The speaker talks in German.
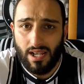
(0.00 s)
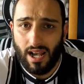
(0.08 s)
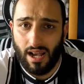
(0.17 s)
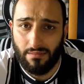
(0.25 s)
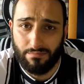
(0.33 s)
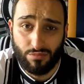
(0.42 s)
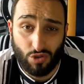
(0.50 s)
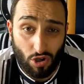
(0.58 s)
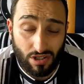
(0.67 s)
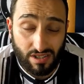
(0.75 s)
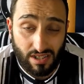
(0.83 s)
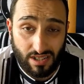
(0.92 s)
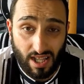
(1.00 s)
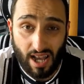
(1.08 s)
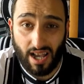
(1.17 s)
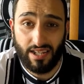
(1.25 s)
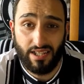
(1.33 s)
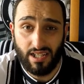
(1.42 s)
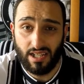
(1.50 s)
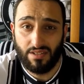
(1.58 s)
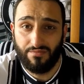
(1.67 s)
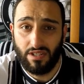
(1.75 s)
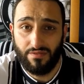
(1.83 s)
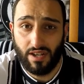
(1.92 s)
Ähm, sollte sich daran
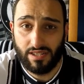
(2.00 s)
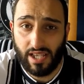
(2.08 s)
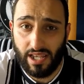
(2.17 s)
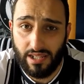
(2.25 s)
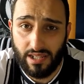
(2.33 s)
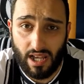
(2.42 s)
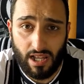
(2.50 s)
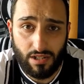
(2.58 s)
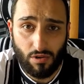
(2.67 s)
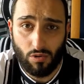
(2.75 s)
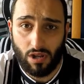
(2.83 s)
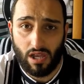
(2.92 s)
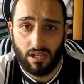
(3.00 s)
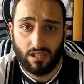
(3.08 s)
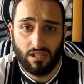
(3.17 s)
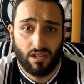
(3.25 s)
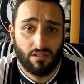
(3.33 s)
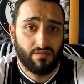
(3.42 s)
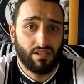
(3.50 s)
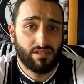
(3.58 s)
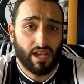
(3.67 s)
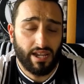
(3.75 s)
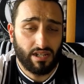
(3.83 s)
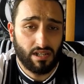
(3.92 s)
irgendwie was ändern oder ich irgendwie
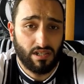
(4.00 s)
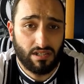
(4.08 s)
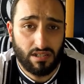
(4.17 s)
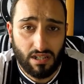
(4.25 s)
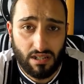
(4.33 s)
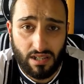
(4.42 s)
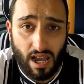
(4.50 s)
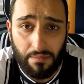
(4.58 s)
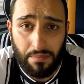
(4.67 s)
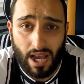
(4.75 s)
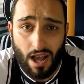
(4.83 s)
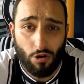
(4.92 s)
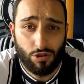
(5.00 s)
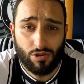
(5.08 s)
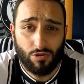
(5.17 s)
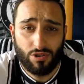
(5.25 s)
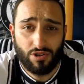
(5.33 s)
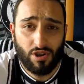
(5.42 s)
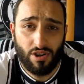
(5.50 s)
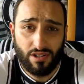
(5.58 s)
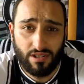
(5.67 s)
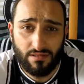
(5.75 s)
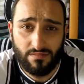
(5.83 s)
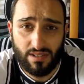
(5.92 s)
zeitlich äh, ja mehr rausholen
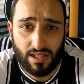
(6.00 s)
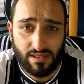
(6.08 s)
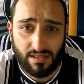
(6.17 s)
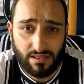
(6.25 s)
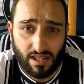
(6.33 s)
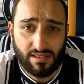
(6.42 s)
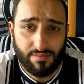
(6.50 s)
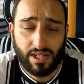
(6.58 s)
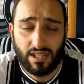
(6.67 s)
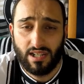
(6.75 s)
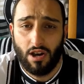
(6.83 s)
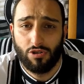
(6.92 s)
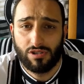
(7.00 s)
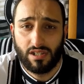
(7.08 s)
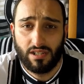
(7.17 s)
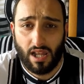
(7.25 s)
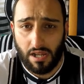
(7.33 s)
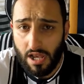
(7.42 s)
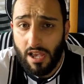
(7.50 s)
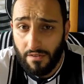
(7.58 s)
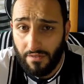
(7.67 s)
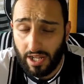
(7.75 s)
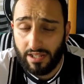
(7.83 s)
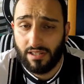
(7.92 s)
können, dass ich das wirklich ausgeht, dann
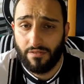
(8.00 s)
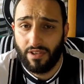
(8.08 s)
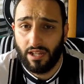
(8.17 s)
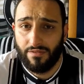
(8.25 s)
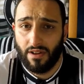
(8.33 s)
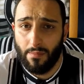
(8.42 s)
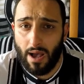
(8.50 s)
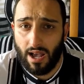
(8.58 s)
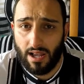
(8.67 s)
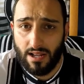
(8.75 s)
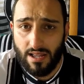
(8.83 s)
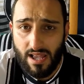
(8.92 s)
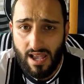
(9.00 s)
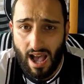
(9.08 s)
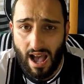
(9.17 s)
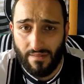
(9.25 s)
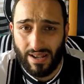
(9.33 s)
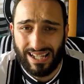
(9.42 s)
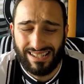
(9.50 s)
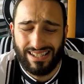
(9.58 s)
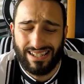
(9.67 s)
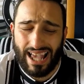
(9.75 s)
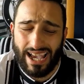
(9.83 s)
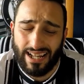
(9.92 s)
werde ich es auf jeden Fall machen. Aber es
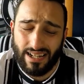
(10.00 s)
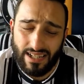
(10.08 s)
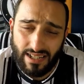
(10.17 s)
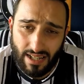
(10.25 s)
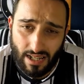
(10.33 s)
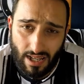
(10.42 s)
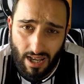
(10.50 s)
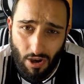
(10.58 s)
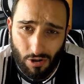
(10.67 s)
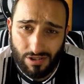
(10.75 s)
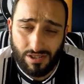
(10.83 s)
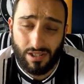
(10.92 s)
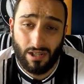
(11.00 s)
sieht leider nicht danach aus.